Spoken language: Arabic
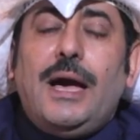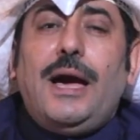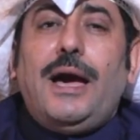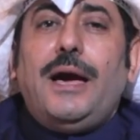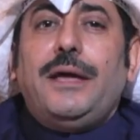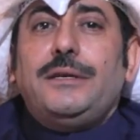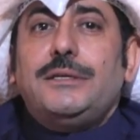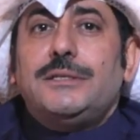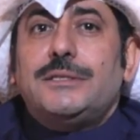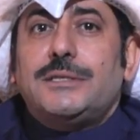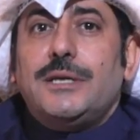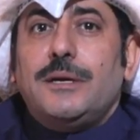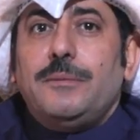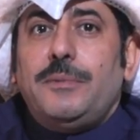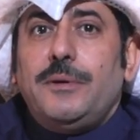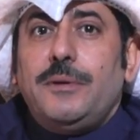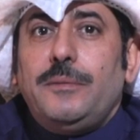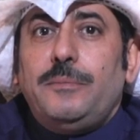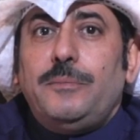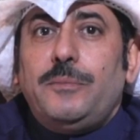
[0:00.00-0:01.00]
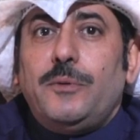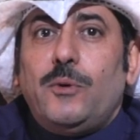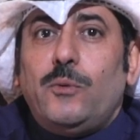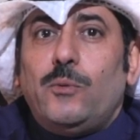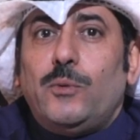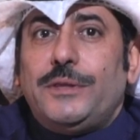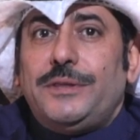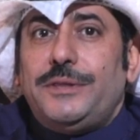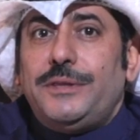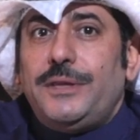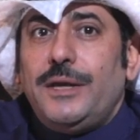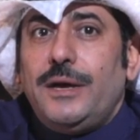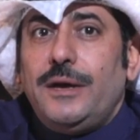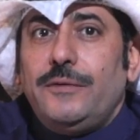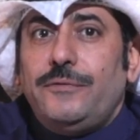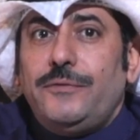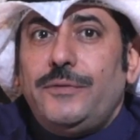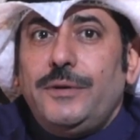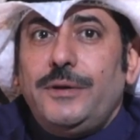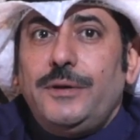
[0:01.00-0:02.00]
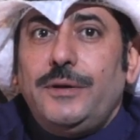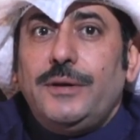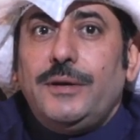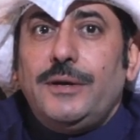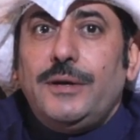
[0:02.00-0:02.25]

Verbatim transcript: عن السبب والدافع